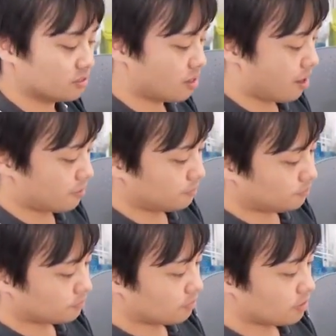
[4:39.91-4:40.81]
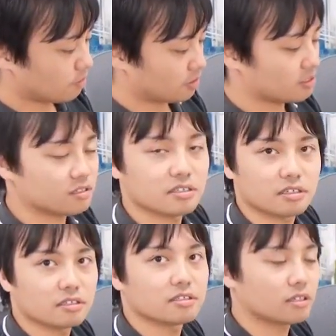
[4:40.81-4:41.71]
して今決済
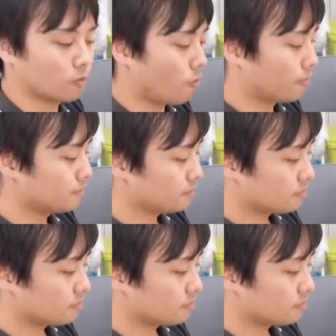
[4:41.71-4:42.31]
したんですけど